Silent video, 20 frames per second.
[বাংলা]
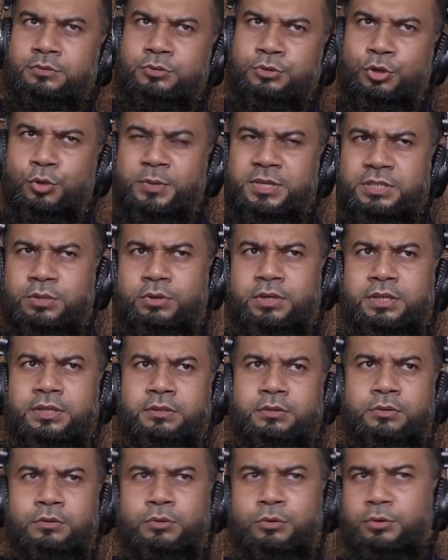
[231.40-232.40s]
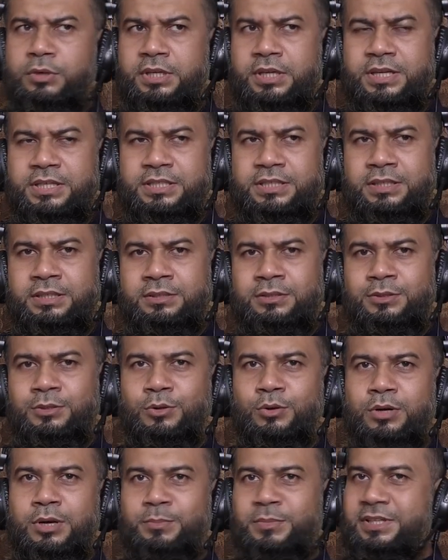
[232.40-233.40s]
সমাজে অনেক গরু নিয়ে আসে
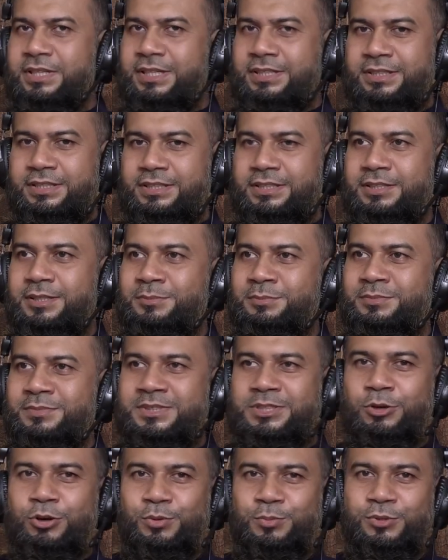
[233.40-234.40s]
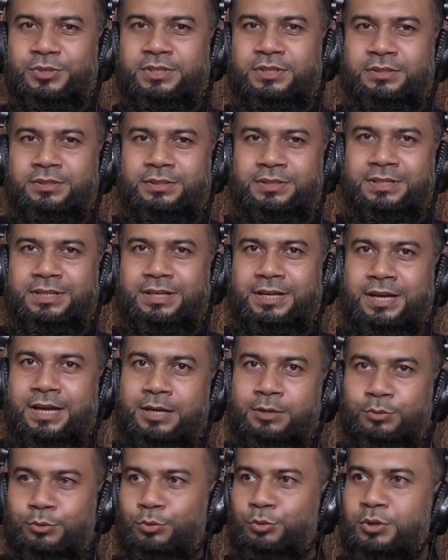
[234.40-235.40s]
তখন আমরা দেখতে যেতাম যাওয়ার পরে
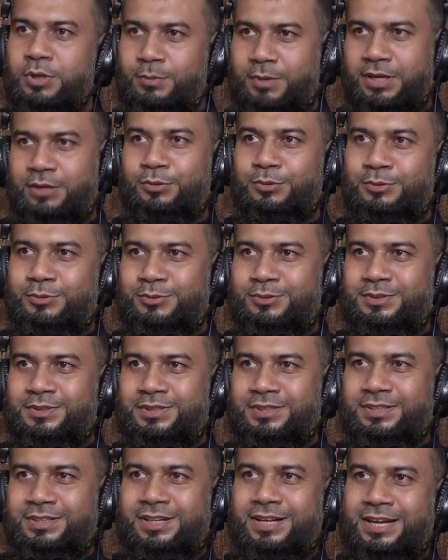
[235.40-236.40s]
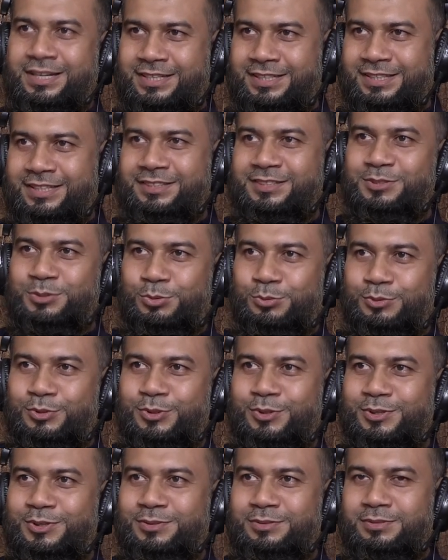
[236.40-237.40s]
কার গরুটা ভালো কারটা দেখতে
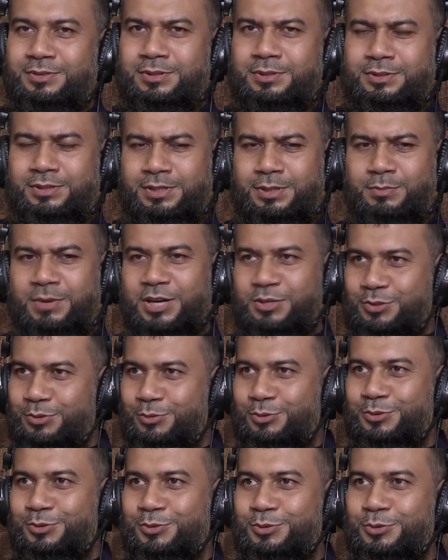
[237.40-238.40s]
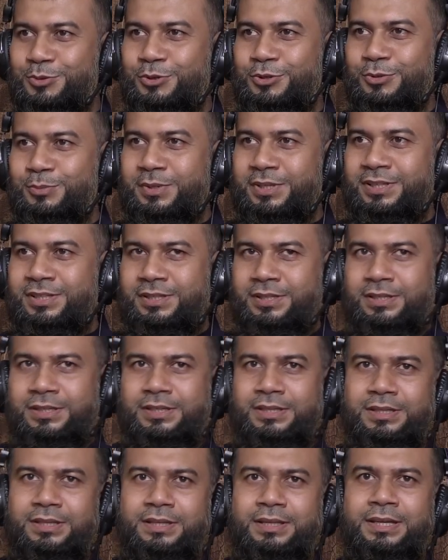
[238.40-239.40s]
সুন্দর মাংস কতটুকু হবে
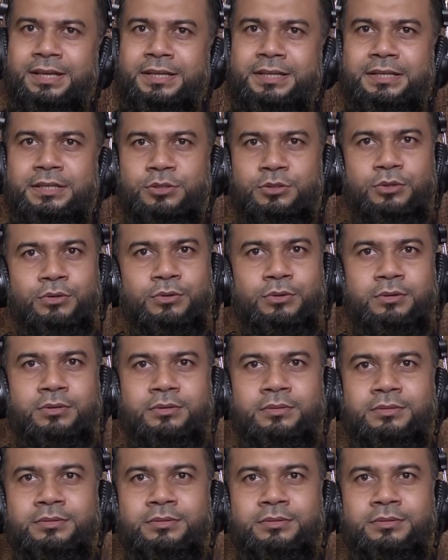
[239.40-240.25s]
এই নিয়ে সকল